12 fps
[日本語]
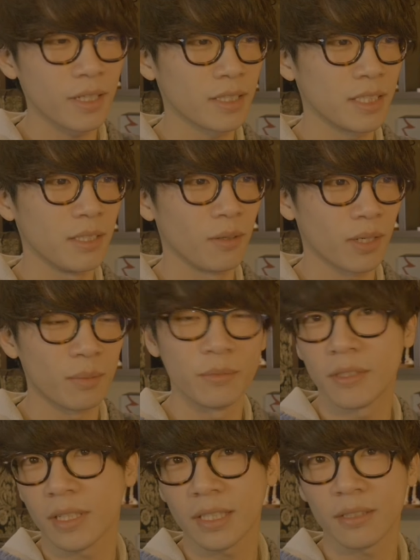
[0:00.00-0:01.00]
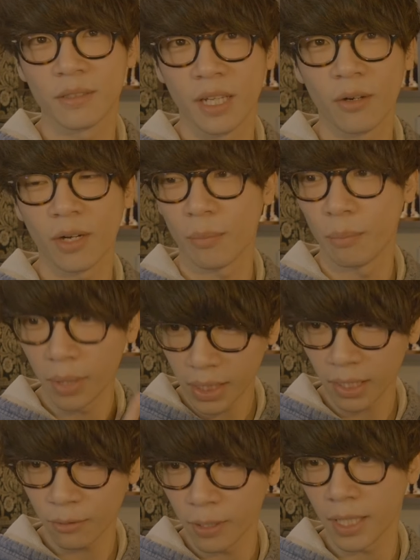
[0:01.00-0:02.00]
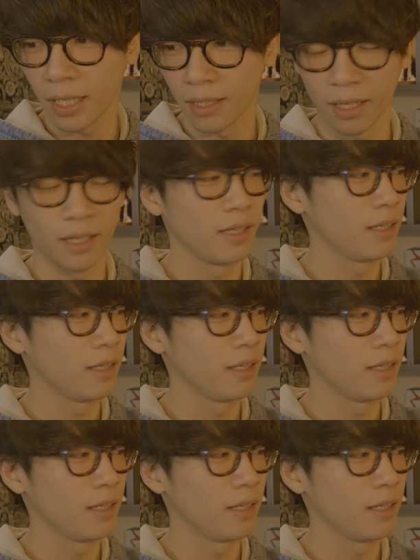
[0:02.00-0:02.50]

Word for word: しいのか難しくないのか全くわからない。